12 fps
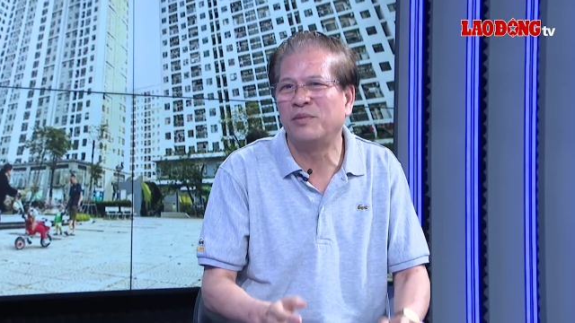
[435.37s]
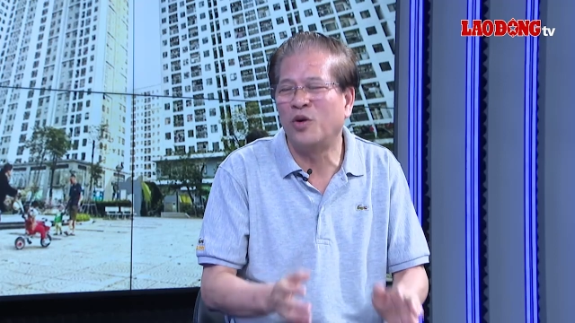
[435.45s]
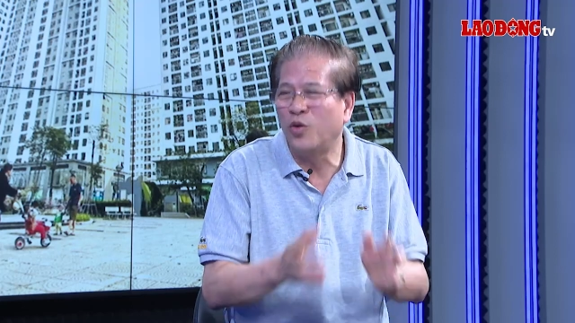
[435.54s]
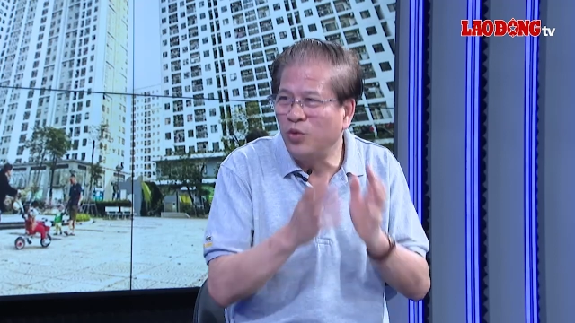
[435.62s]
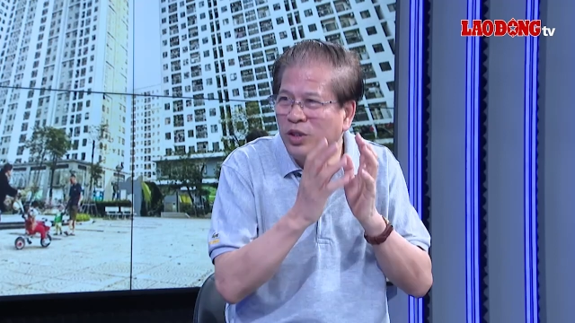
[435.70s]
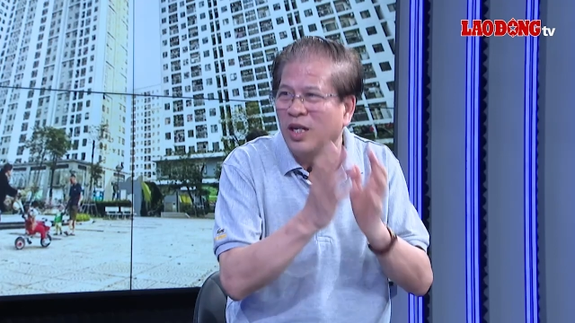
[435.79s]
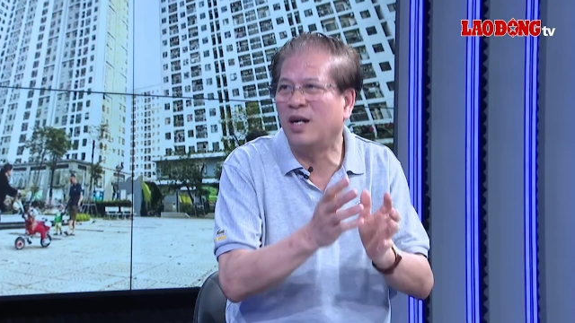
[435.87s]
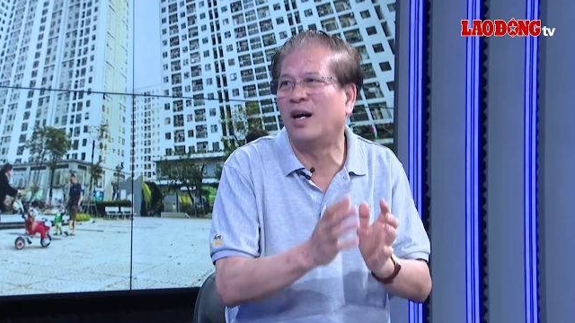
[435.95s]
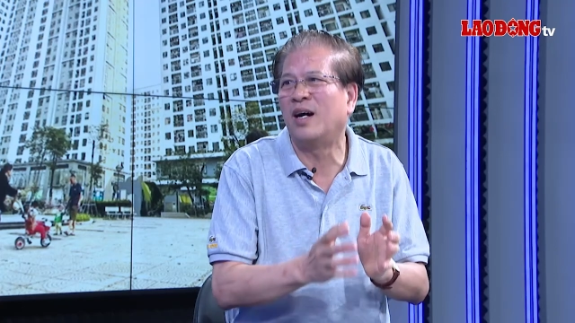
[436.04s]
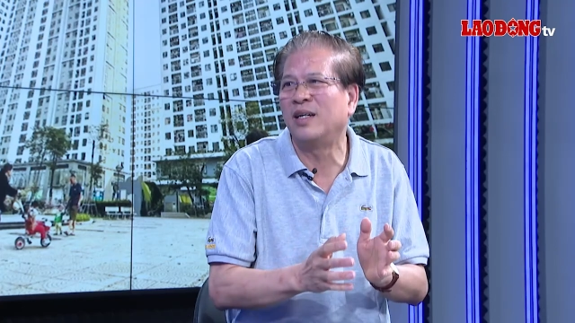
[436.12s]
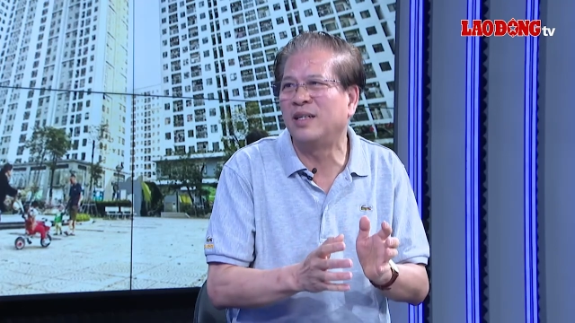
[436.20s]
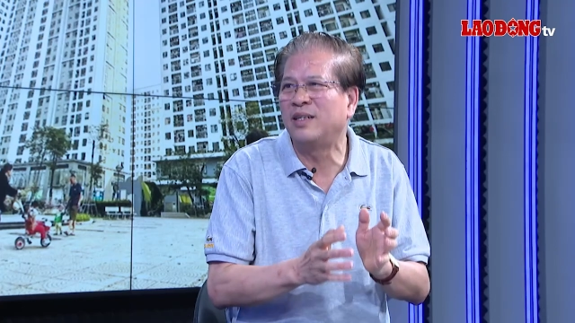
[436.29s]
hỗ
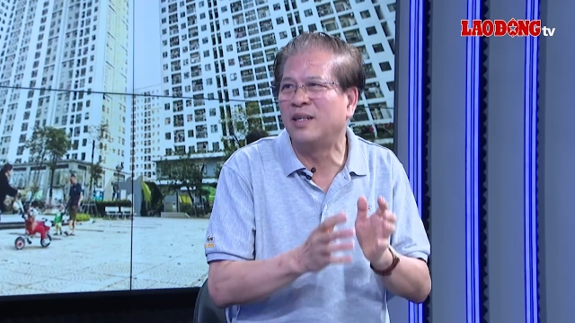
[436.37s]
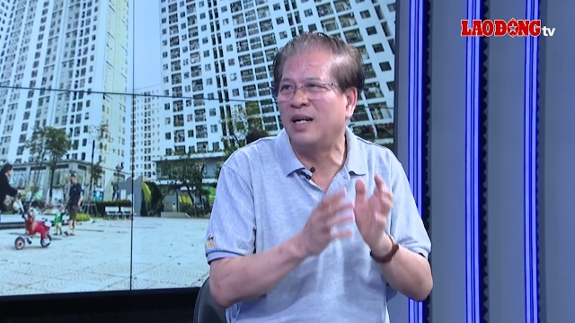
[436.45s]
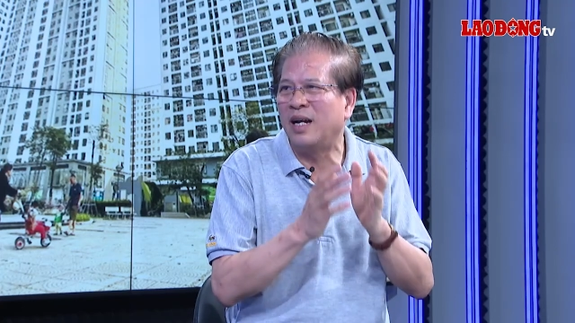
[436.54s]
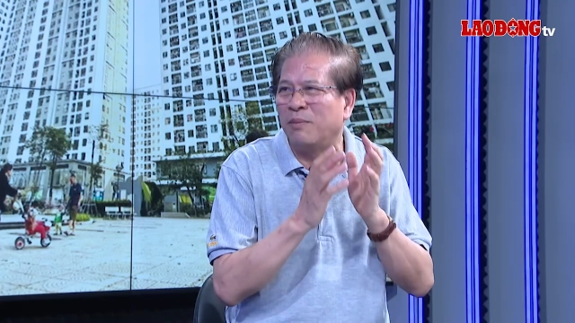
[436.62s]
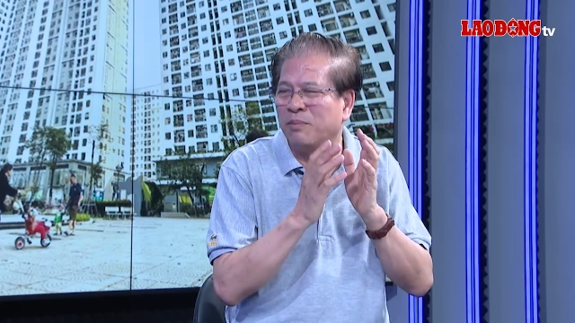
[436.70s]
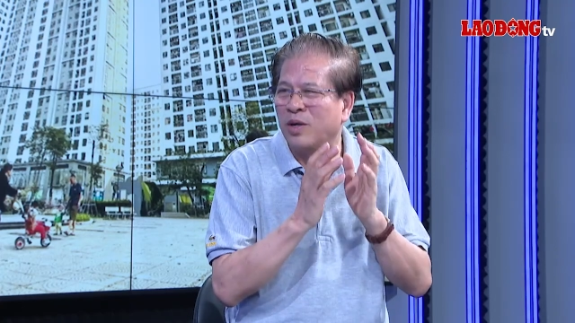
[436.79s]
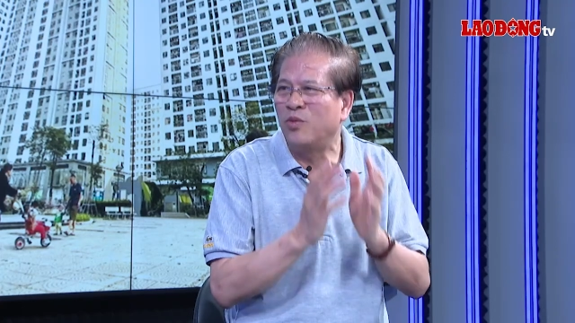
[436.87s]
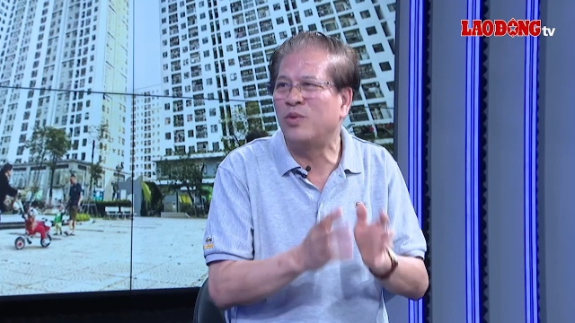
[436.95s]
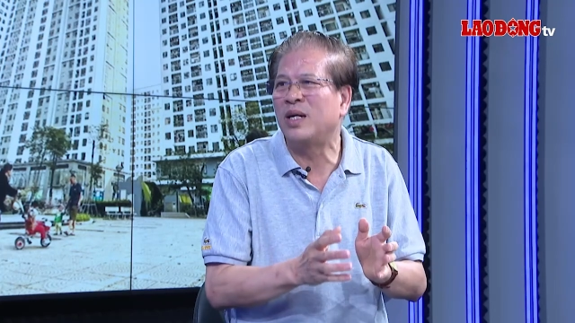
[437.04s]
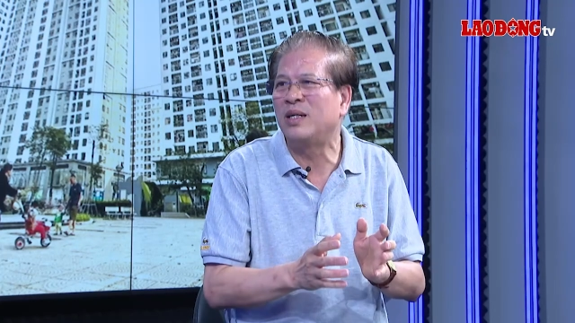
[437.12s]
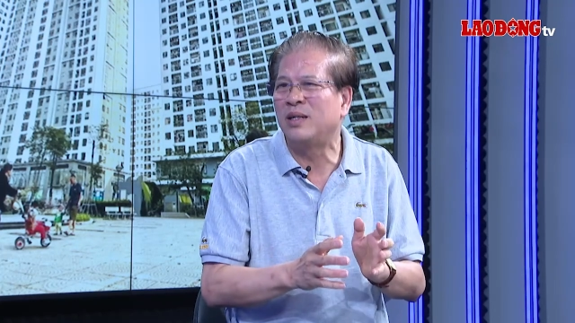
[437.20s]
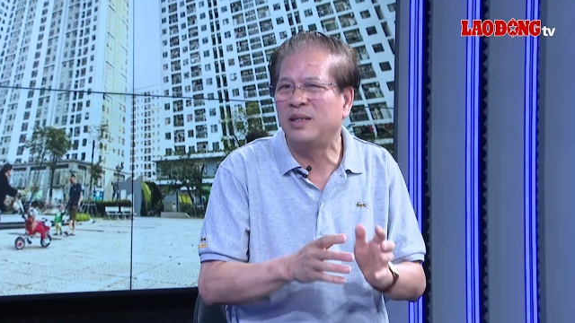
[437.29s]
trợ những người làm
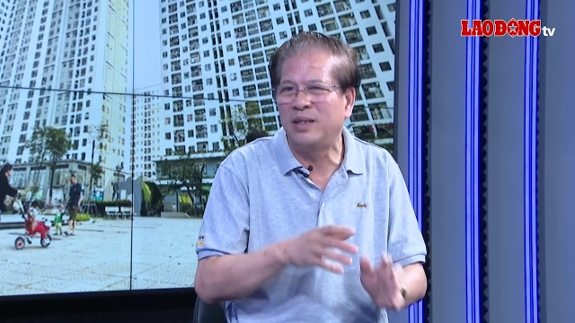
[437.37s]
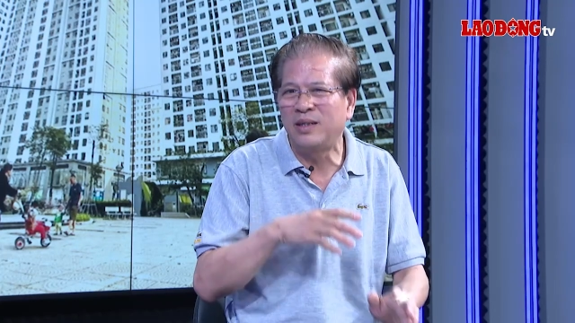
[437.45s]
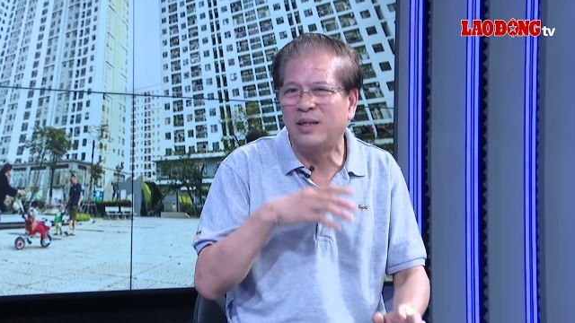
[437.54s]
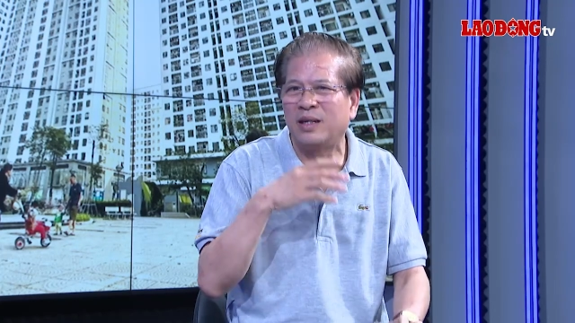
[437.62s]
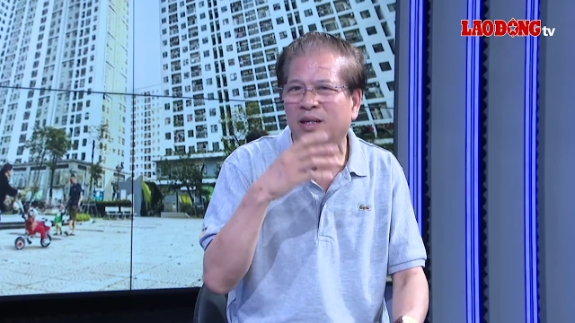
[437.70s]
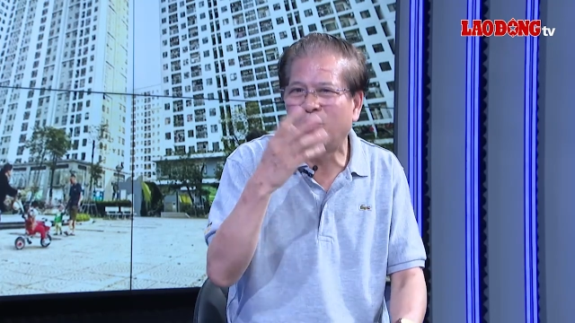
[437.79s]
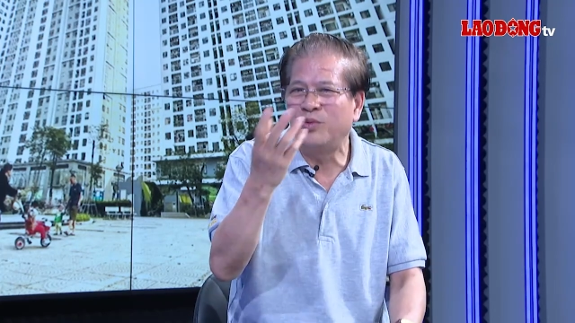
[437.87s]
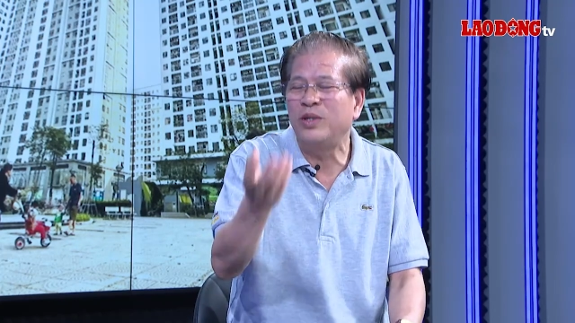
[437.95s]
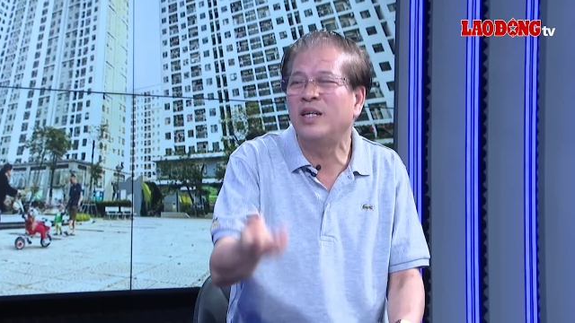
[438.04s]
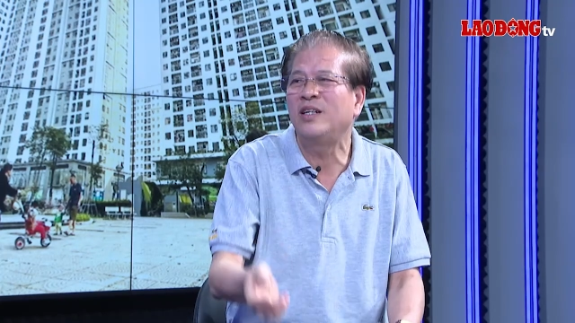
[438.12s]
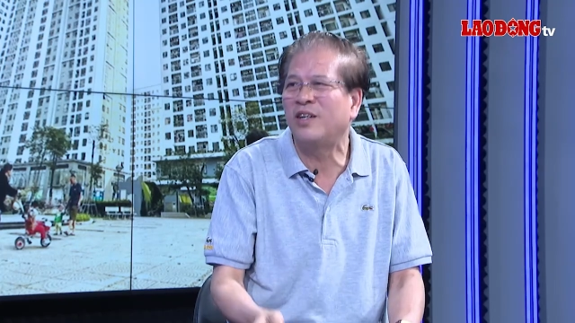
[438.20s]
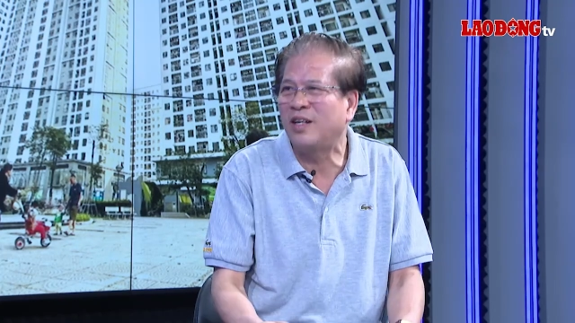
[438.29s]
công ăn lương, những người
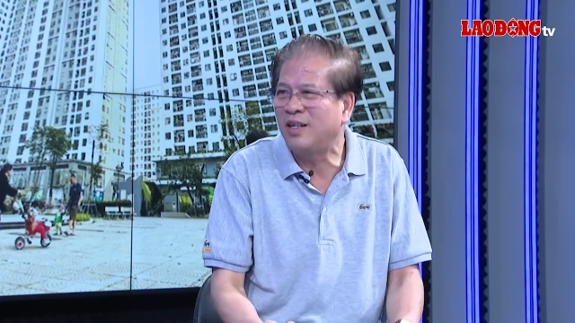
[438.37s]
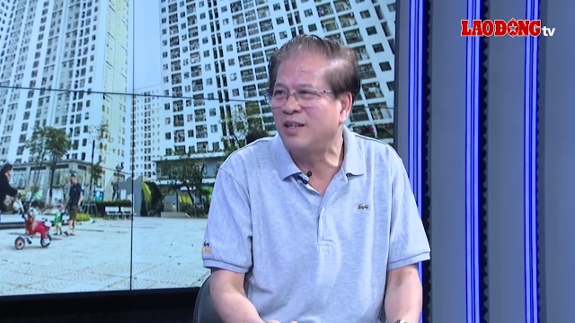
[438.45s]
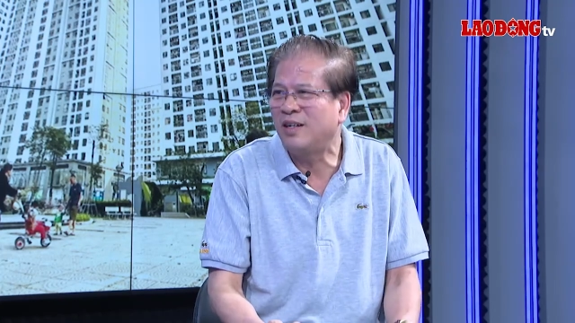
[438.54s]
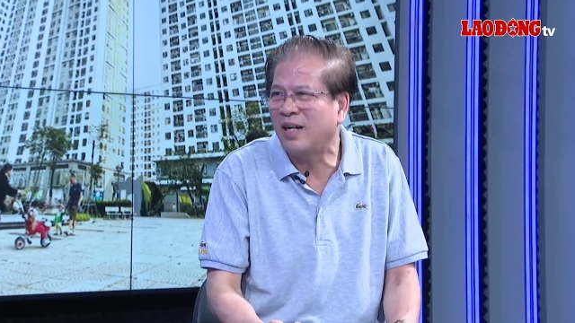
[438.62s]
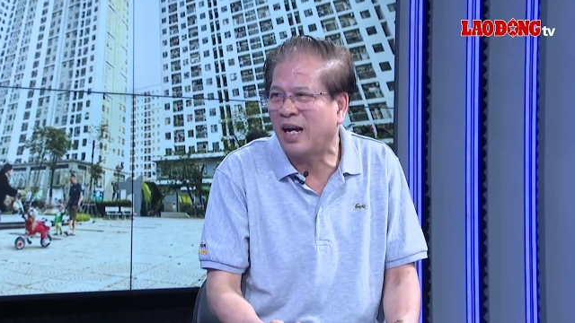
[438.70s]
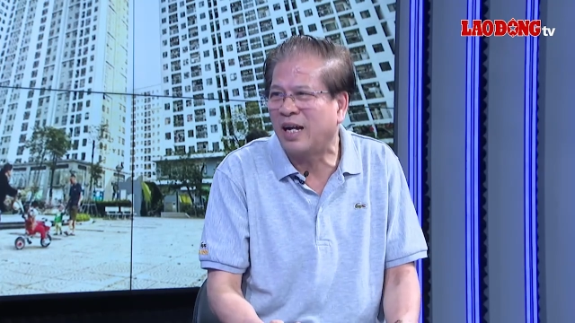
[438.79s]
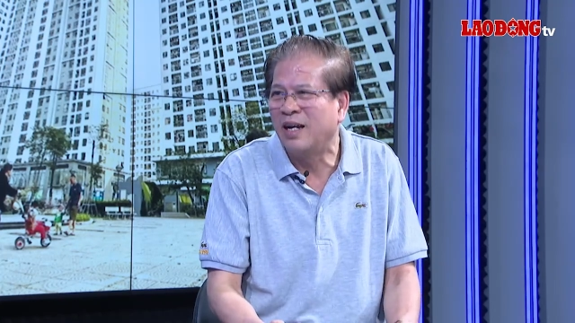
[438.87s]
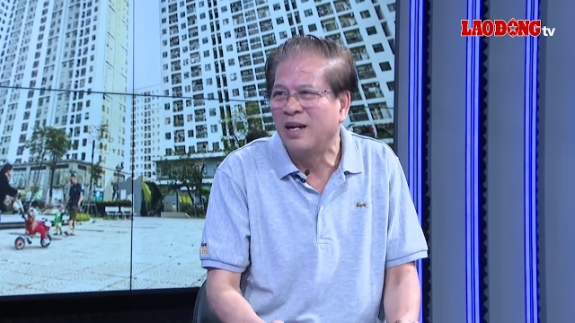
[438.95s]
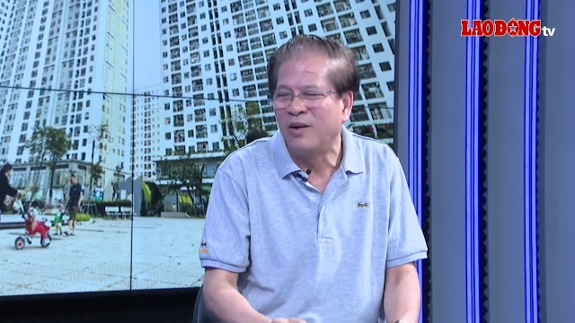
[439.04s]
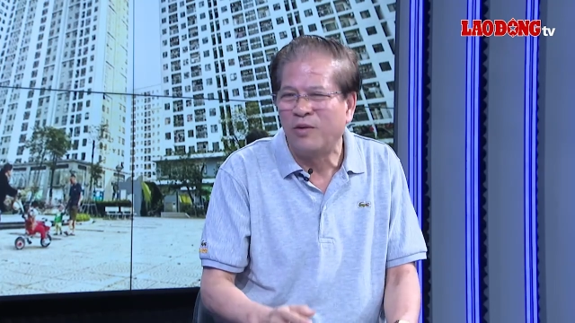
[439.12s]
cống hiến cho đất nước này,